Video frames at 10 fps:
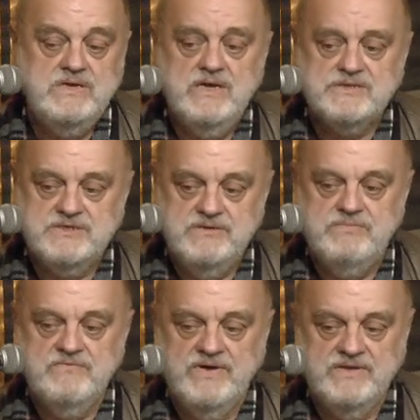inaczej
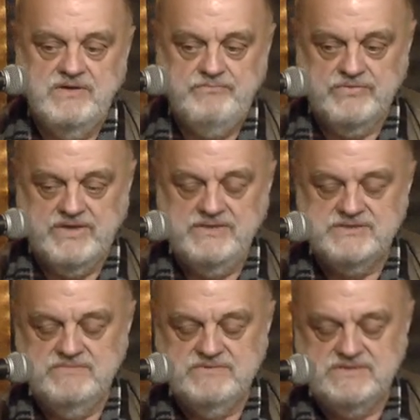powiada
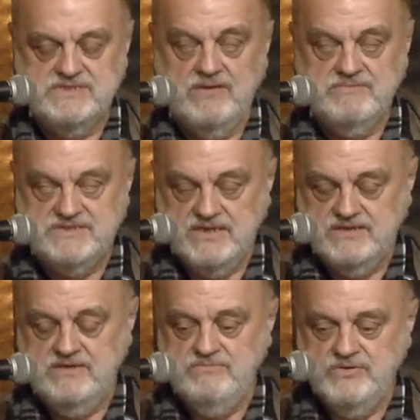potańczym z
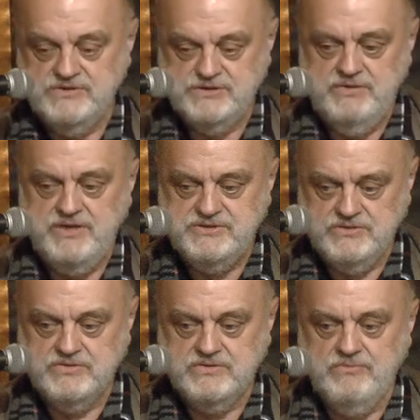dziamdziakiem, bo śmierć
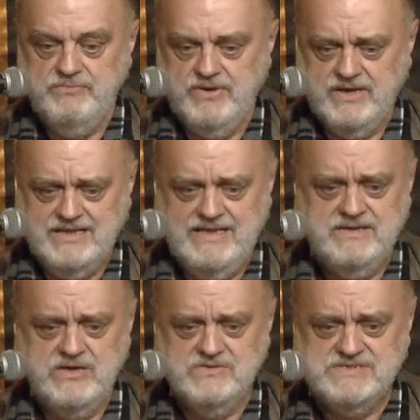od topora dla
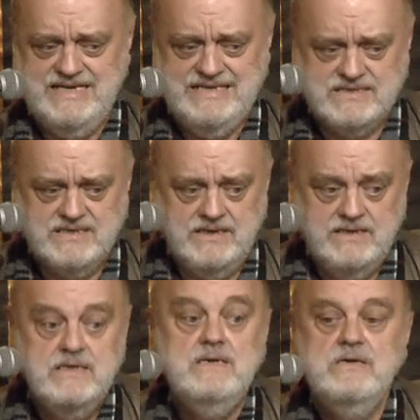niego zaletka.
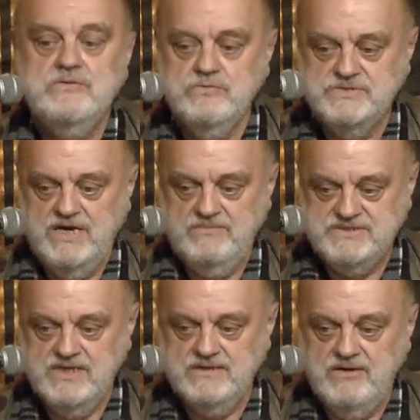Tu
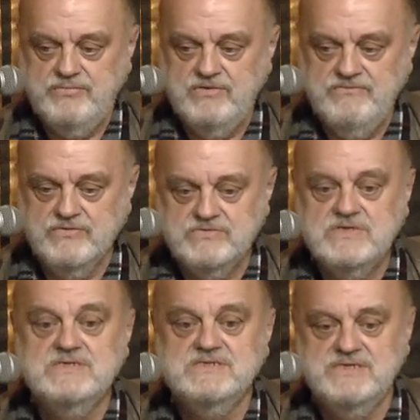dziamdziak na
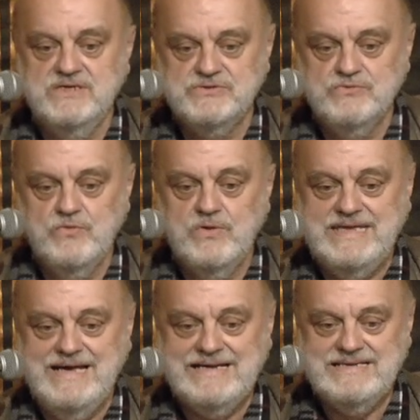powrót
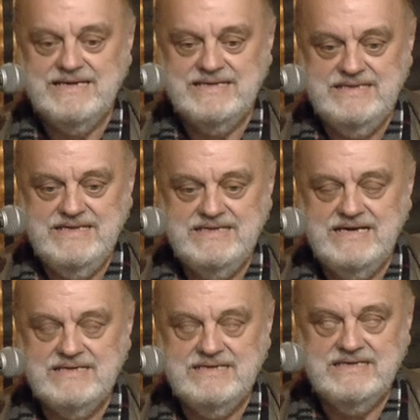zeżółk jak,
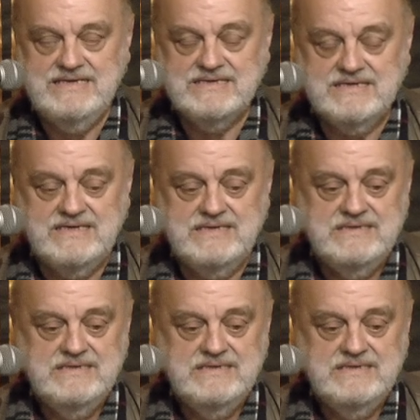jak nagietka